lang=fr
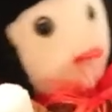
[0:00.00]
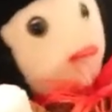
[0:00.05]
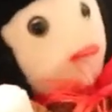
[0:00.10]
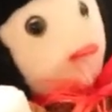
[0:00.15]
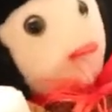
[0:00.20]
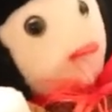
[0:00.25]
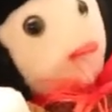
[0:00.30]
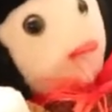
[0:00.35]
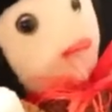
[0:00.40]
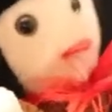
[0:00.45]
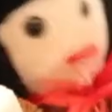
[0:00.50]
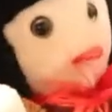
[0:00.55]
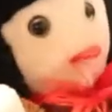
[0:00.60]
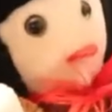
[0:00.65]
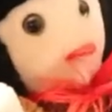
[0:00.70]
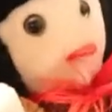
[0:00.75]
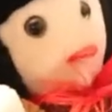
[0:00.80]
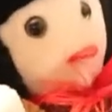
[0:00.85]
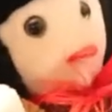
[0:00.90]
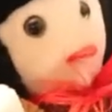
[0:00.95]
À part
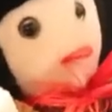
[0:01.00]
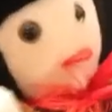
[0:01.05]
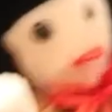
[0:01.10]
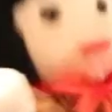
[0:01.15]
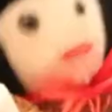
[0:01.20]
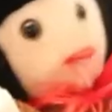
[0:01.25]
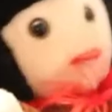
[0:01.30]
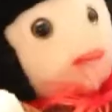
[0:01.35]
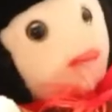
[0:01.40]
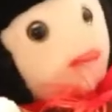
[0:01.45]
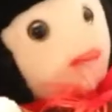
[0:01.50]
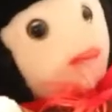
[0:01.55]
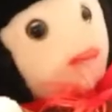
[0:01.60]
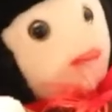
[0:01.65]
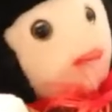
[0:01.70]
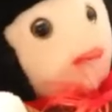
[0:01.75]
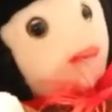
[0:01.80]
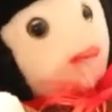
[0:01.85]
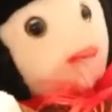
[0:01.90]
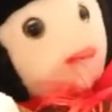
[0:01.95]
Bord, qui est super
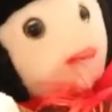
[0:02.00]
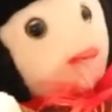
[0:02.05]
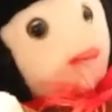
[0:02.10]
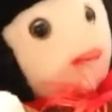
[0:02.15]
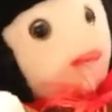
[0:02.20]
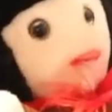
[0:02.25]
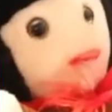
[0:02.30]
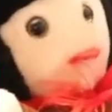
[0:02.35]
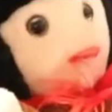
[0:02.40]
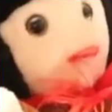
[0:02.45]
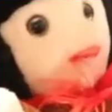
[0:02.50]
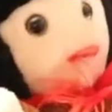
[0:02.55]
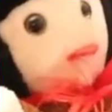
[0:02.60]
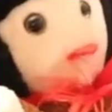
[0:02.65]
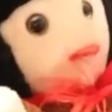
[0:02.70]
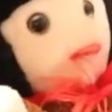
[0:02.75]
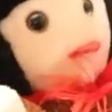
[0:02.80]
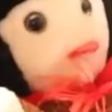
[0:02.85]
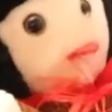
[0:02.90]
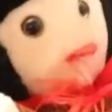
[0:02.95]
courageux désormais,
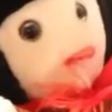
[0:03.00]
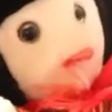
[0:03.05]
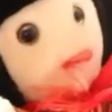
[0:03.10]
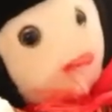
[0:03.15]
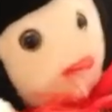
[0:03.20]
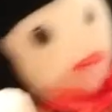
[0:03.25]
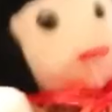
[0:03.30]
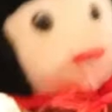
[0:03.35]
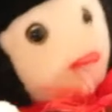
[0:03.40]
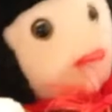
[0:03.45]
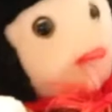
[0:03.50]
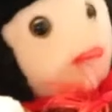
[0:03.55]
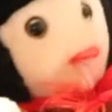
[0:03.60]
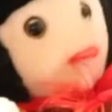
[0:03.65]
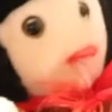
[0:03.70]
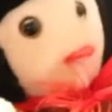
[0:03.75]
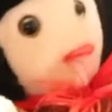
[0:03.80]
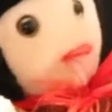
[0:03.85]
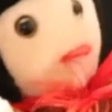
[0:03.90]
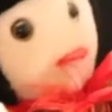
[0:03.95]
il n'y a
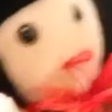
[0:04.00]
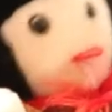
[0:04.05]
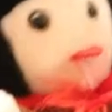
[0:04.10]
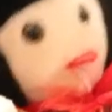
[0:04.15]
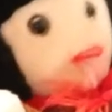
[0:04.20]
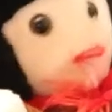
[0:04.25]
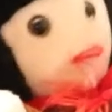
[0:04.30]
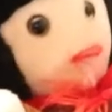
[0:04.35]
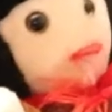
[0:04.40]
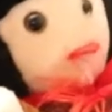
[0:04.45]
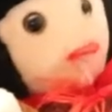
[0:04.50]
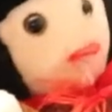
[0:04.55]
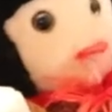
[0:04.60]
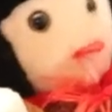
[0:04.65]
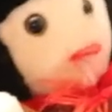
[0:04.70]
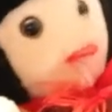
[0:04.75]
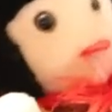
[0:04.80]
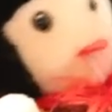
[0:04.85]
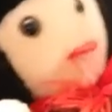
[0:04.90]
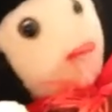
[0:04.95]
personne qui a l'intention de se
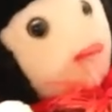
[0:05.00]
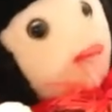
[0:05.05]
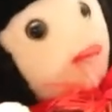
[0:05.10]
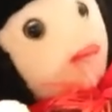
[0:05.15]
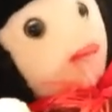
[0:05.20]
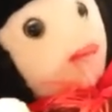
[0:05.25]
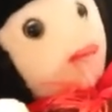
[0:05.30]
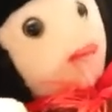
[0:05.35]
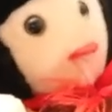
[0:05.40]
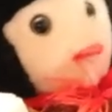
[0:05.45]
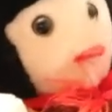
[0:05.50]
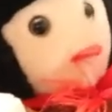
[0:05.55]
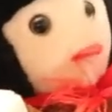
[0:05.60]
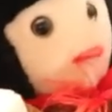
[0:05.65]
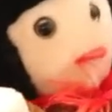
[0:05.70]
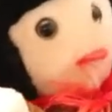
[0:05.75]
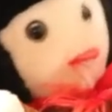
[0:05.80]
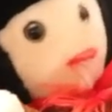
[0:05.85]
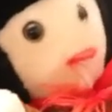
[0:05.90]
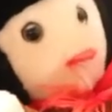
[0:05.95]
faire vacciner pour le moment
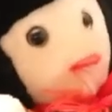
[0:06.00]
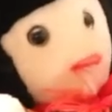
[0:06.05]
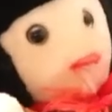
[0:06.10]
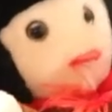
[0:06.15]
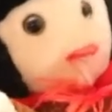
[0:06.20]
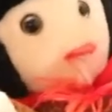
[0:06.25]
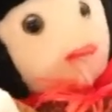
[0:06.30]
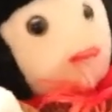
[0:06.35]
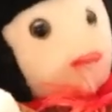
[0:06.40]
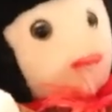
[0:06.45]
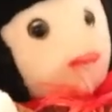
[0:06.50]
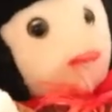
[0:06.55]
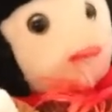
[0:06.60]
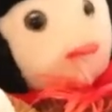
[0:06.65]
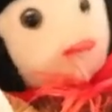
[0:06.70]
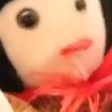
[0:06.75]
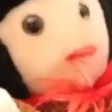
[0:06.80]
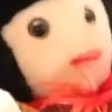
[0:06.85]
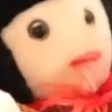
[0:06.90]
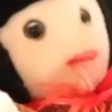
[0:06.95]
dans Camelot
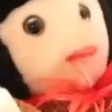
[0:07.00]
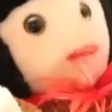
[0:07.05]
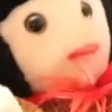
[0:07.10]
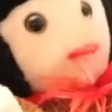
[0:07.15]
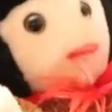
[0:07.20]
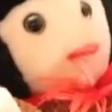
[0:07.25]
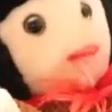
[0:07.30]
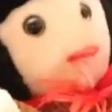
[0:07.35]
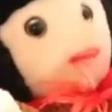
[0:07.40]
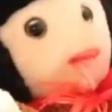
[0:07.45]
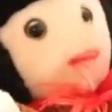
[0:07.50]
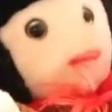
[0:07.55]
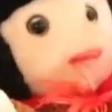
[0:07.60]
et ses alentours.